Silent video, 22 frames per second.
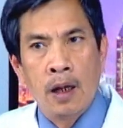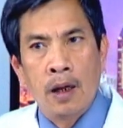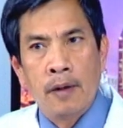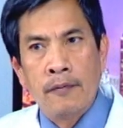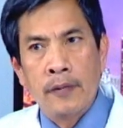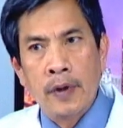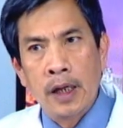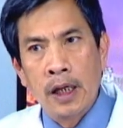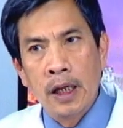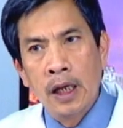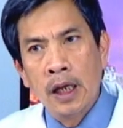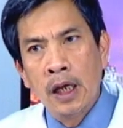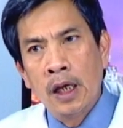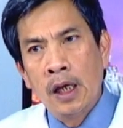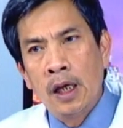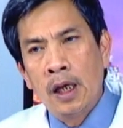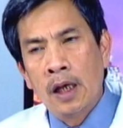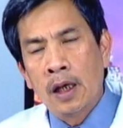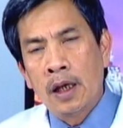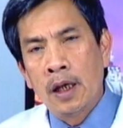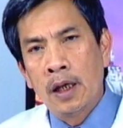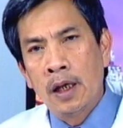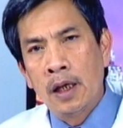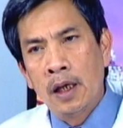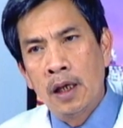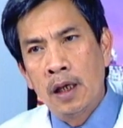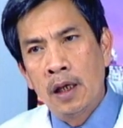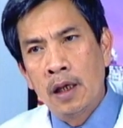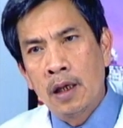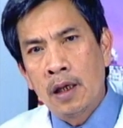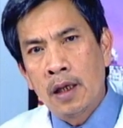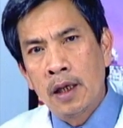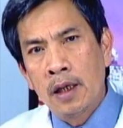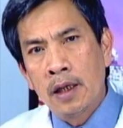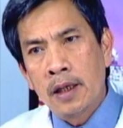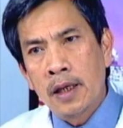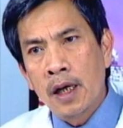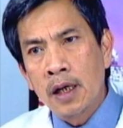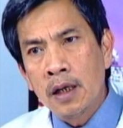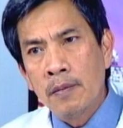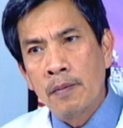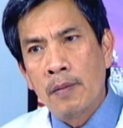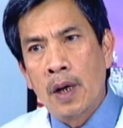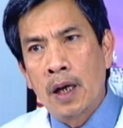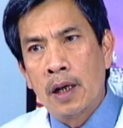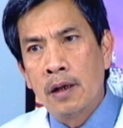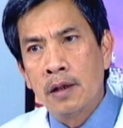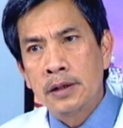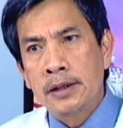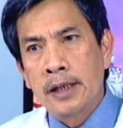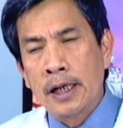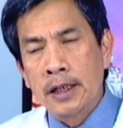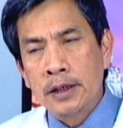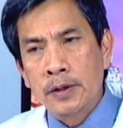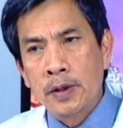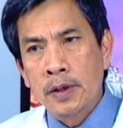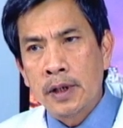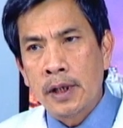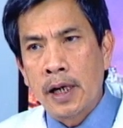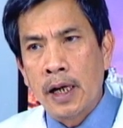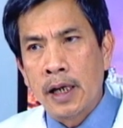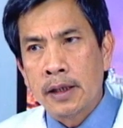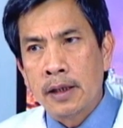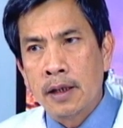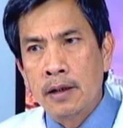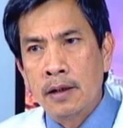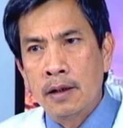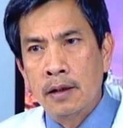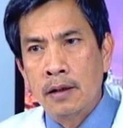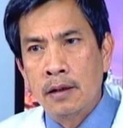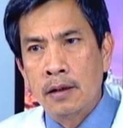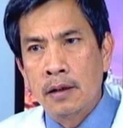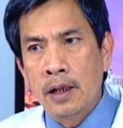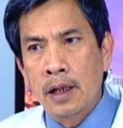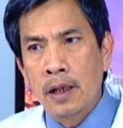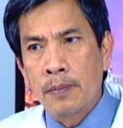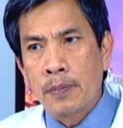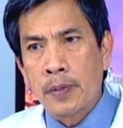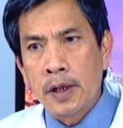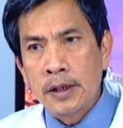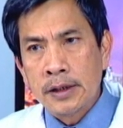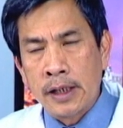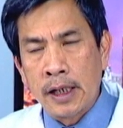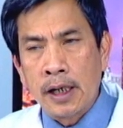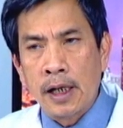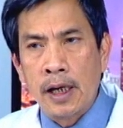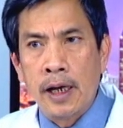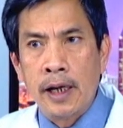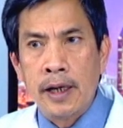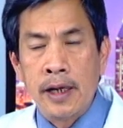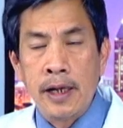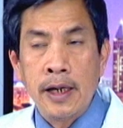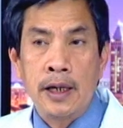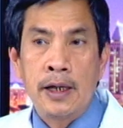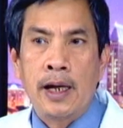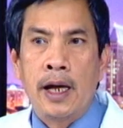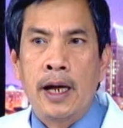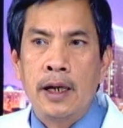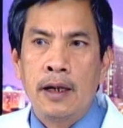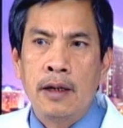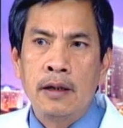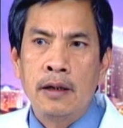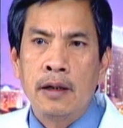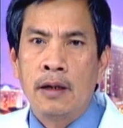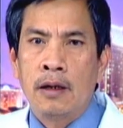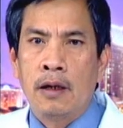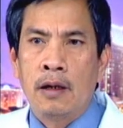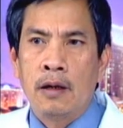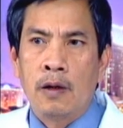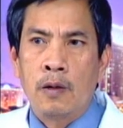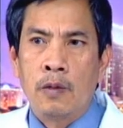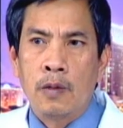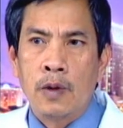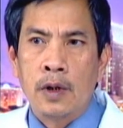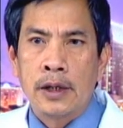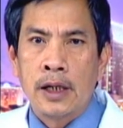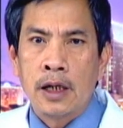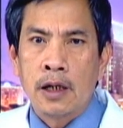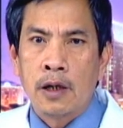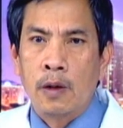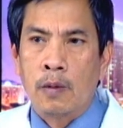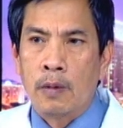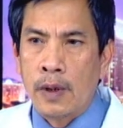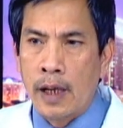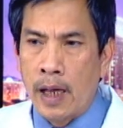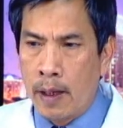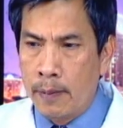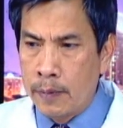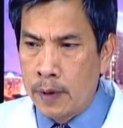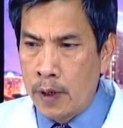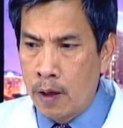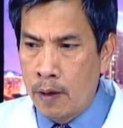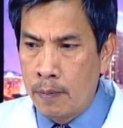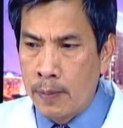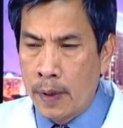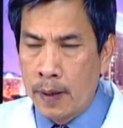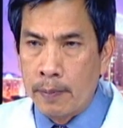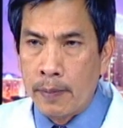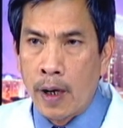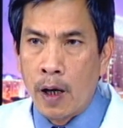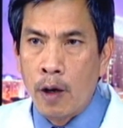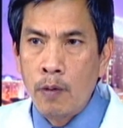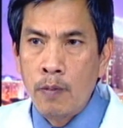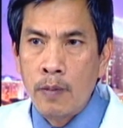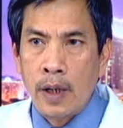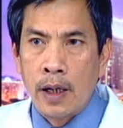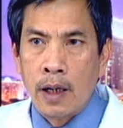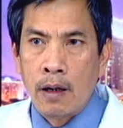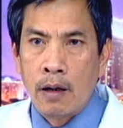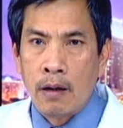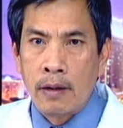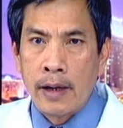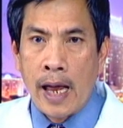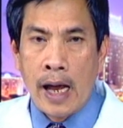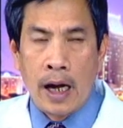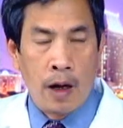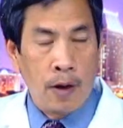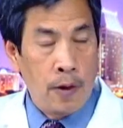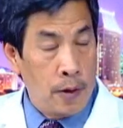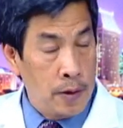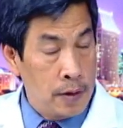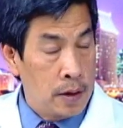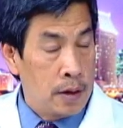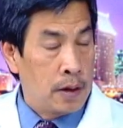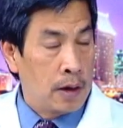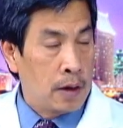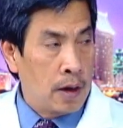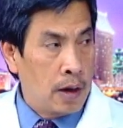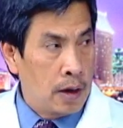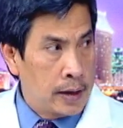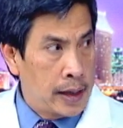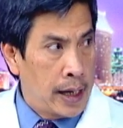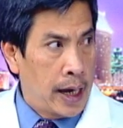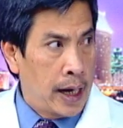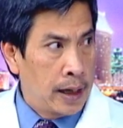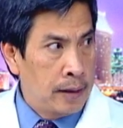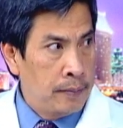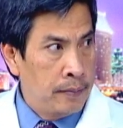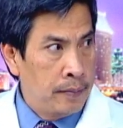vì cái chất mà nó sản xuất ra từ cái prostaglandin này đó nó cũng có tác dụng làm cho mạch máu mình nó đàn hồi, nó co giãn.